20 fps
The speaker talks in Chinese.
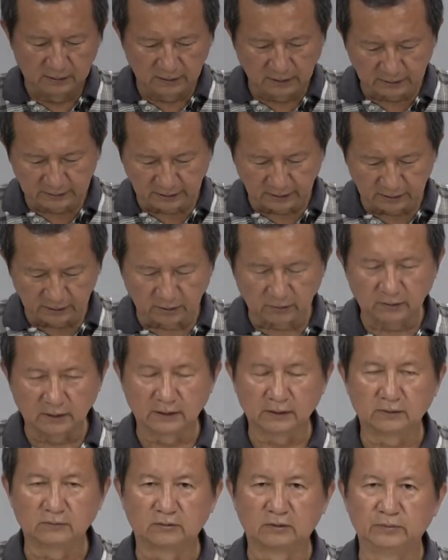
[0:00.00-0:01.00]
那这样的话
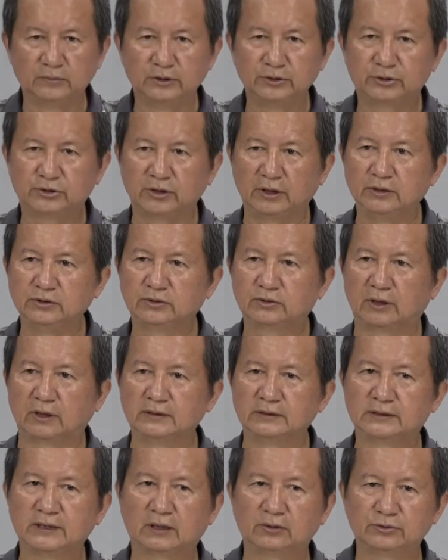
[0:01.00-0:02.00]
呢，我们旋
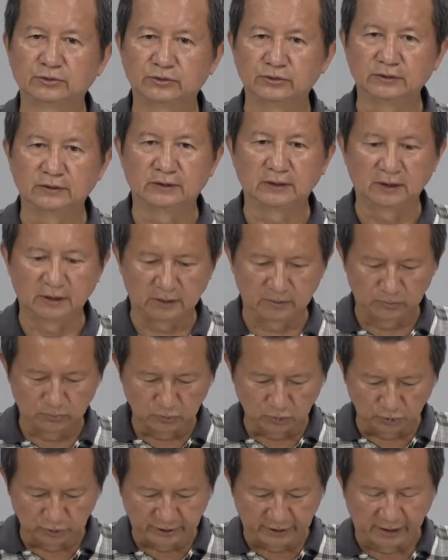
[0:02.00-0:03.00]
转教具的
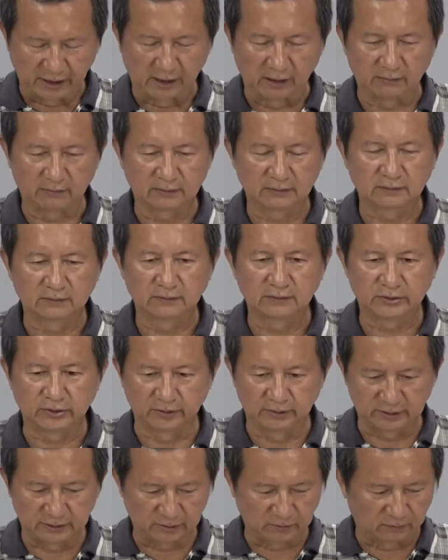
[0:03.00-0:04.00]
木条
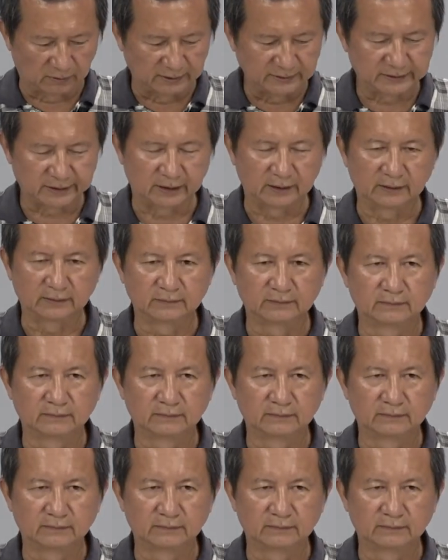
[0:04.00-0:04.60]
就已经完成。